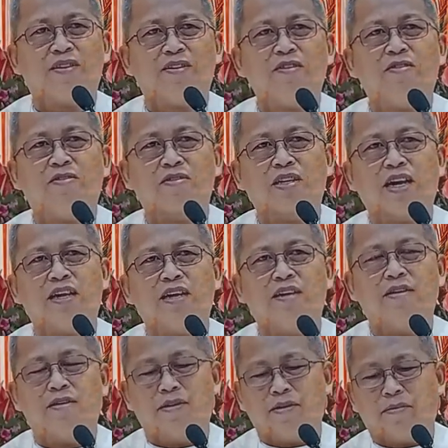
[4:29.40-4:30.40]
Oh, kay
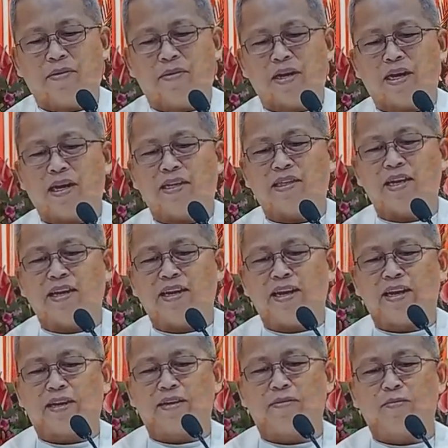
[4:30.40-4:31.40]
nang
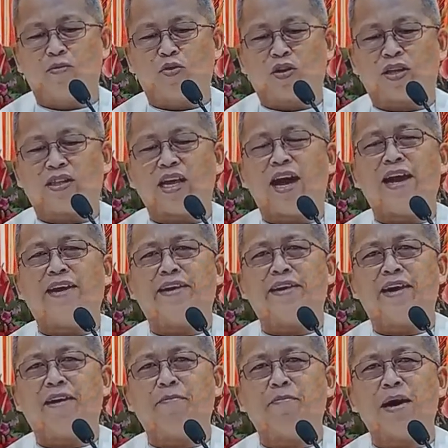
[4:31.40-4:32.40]
litandeg mo retire
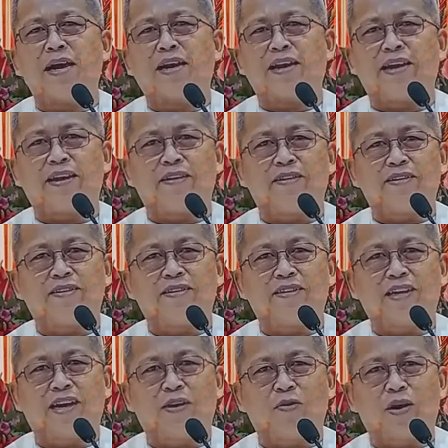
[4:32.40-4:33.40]
na ang pari
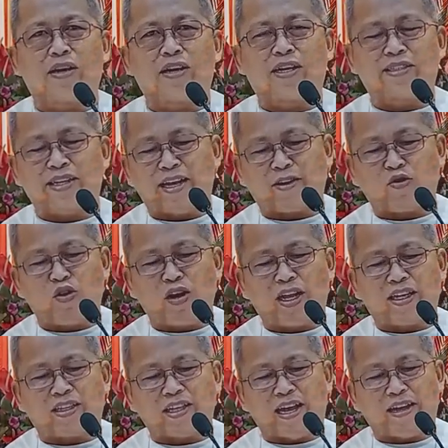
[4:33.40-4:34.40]
nya wa na siya
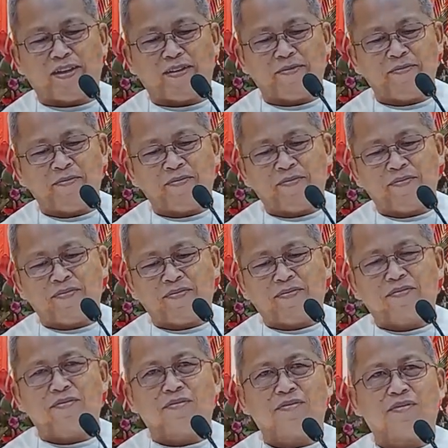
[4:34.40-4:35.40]
kolekta
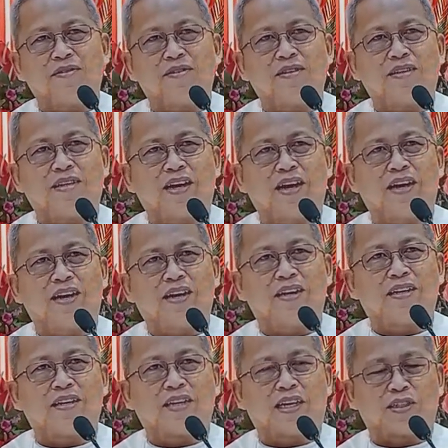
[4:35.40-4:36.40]
nya
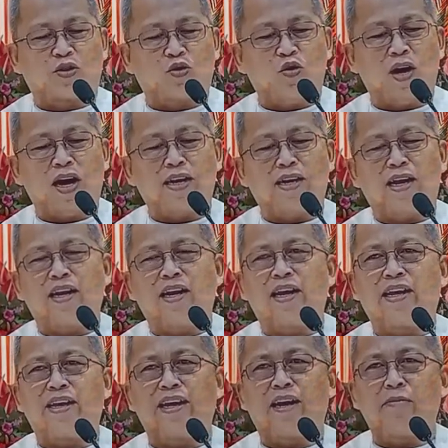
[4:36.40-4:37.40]
gastuanan
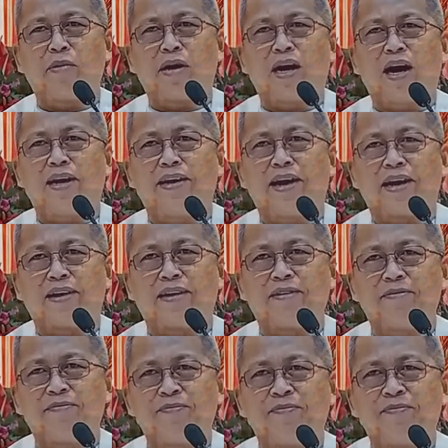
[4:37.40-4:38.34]
ang iyang mga anak